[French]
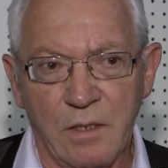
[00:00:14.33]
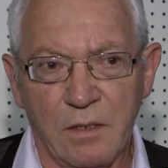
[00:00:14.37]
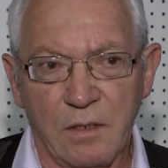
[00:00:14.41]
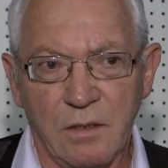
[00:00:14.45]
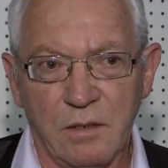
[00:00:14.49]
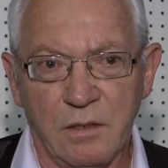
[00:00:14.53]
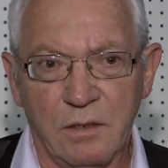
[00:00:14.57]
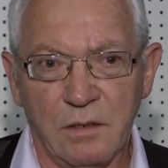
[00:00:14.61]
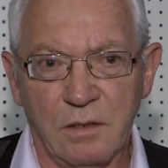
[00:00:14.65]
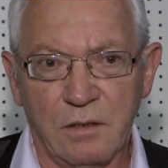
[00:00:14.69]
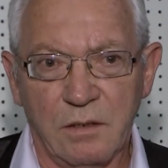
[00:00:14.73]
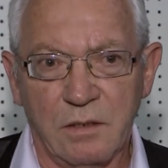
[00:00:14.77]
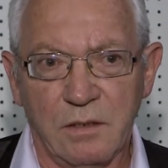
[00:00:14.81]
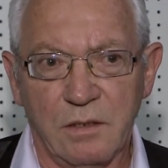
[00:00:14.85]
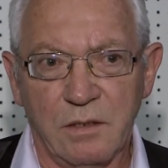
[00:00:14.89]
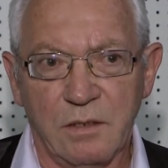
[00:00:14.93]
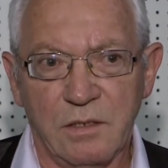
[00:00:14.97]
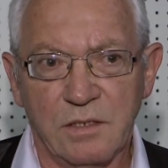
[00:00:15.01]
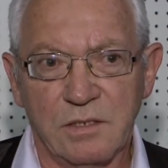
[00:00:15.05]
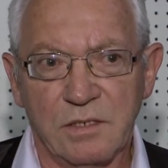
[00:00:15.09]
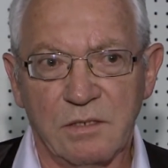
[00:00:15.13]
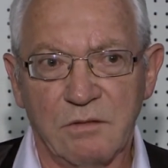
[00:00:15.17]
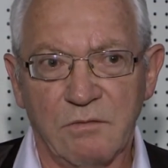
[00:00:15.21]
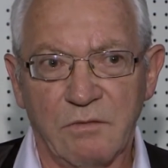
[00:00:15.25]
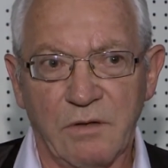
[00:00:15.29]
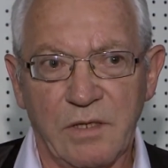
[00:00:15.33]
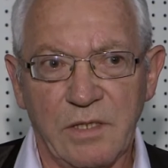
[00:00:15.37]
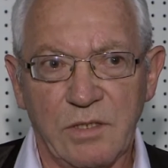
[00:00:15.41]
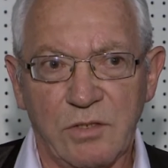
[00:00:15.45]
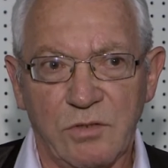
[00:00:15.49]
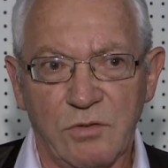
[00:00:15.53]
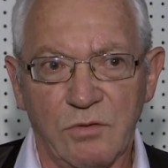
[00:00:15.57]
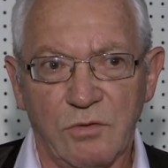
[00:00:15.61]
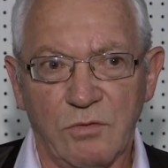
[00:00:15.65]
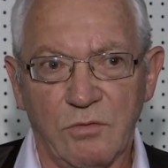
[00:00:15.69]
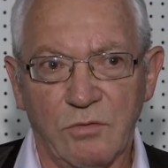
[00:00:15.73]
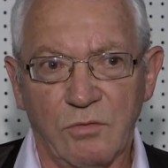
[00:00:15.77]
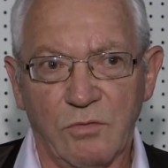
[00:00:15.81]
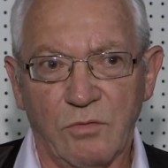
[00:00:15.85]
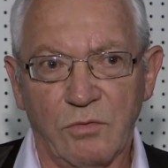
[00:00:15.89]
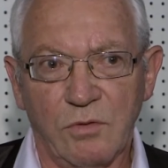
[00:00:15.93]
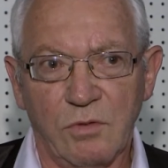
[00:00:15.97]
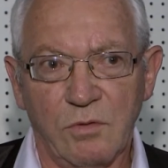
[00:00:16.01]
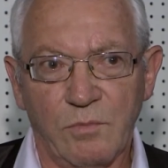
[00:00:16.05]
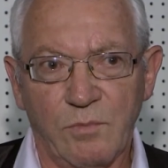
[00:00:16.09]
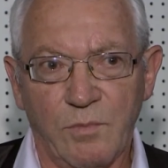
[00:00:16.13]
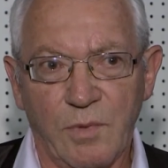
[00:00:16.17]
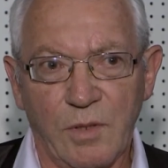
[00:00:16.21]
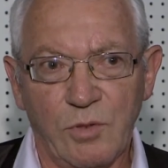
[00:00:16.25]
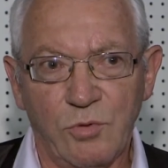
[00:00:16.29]
Et, c'est vrai qu'on n'est
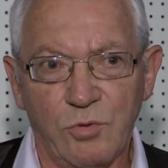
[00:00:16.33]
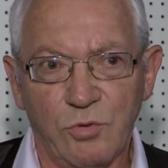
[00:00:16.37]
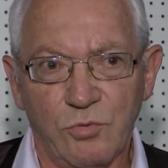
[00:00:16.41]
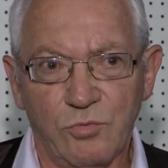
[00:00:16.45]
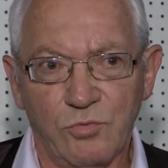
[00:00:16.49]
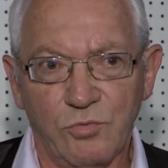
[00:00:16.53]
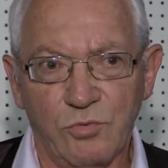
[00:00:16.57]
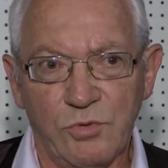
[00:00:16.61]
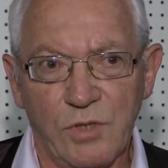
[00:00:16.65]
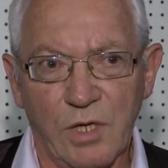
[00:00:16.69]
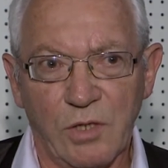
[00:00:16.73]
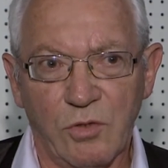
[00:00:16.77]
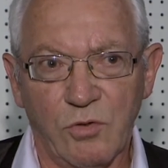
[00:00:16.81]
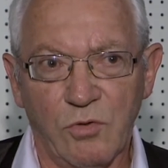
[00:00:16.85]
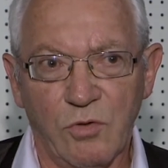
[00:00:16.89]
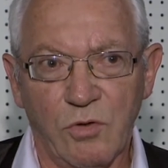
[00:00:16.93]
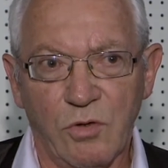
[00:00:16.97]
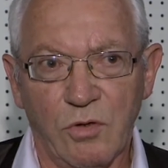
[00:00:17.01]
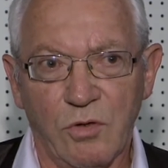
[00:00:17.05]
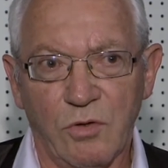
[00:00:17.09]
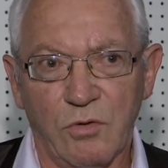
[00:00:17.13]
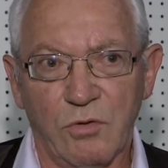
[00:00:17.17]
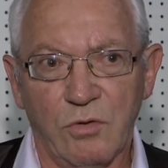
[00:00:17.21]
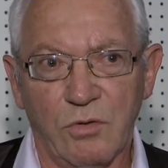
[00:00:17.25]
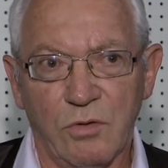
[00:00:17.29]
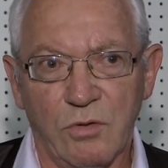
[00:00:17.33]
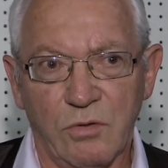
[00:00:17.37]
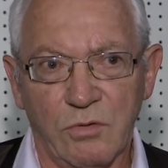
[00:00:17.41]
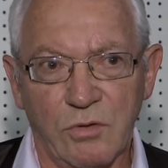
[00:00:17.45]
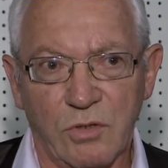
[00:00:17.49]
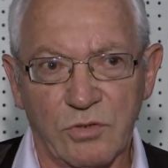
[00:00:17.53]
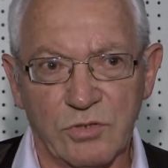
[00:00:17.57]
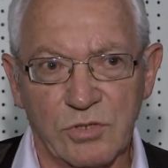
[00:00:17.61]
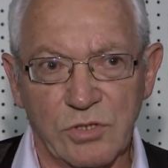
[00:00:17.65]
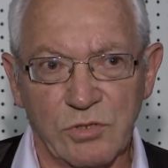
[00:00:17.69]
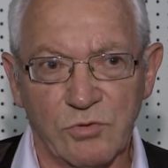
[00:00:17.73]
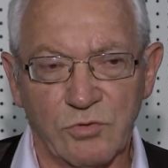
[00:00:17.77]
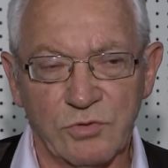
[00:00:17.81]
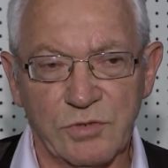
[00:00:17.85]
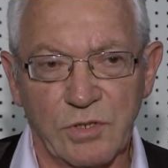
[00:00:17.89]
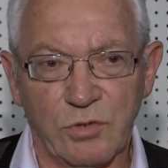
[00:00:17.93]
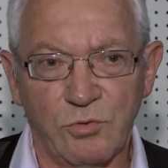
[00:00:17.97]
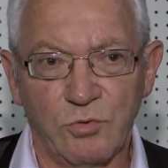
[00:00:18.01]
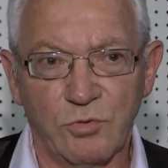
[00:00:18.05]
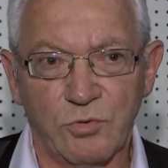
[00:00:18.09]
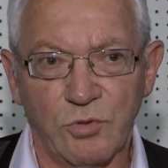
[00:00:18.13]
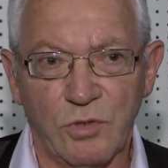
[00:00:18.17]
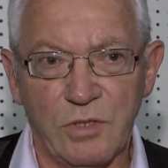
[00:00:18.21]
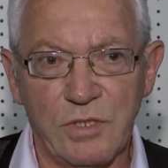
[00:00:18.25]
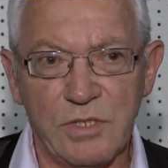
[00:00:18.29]
pas du tout d'accord euh, en ce qui concerne
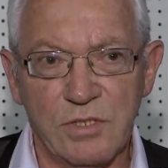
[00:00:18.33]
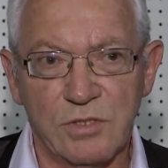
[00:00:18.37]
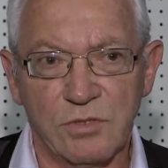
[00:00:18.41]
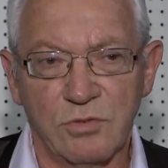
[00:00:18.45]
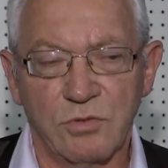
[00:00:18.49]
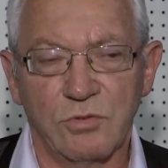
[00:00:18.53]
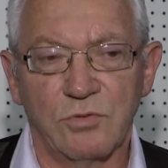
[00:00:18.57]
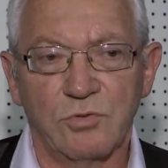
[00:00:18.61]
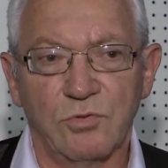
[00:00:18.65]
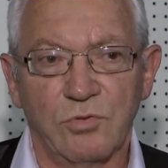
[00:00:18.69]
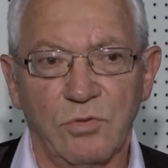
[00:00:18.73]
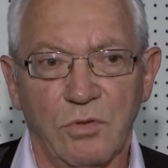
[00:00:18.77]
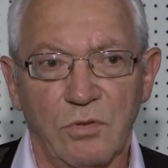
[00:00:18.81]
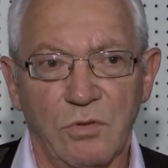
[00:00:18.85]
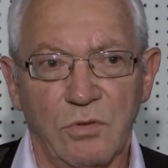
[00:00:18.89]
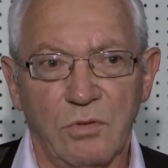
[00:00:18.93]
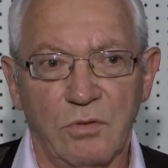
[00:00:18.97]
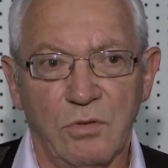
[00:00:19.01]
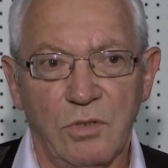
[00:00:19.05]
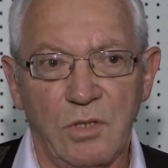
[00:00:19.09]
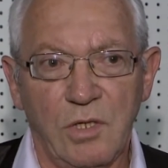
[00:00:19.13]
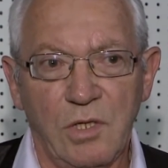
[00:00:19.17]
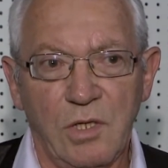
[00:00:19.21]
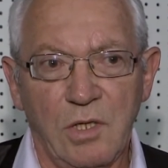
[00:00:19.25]
notre liste sur, le,